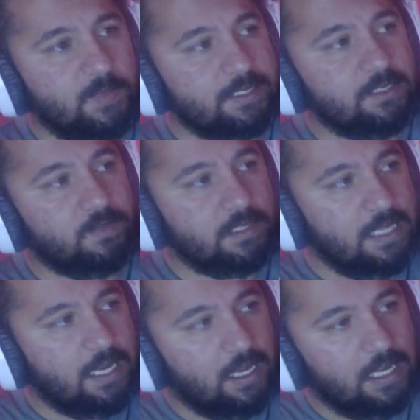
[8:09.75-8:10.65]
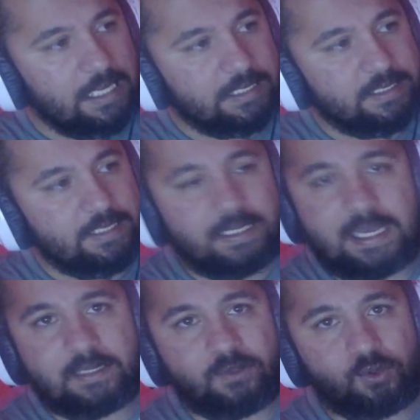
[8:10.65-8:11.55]
ve daha alt liglerde
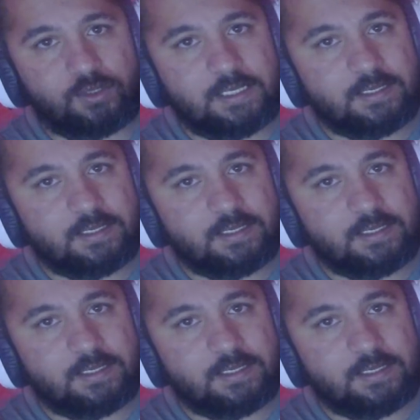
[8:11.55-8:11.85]
oynarsınız.